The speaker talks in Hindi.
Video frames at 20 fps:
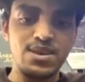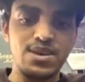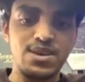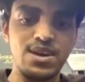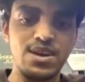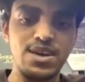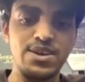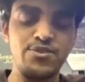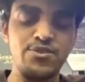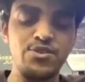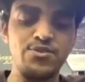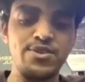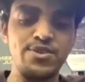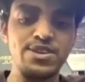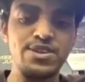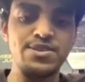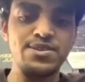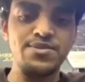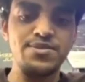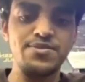हाय
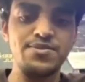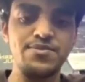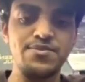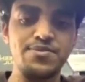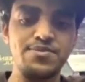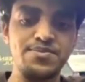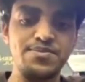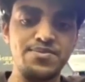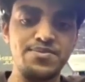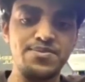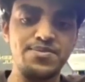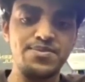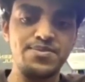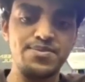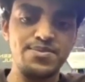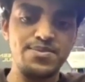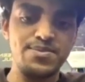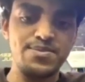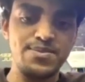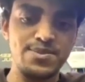एवरीवन
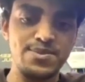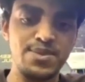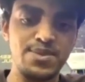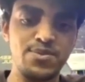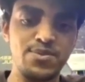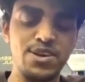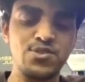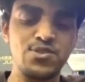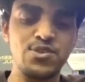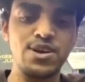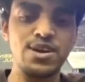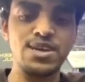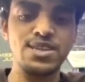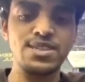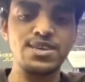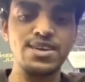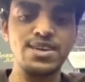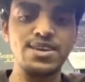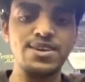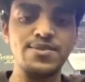सबका
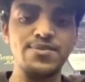स्वागत है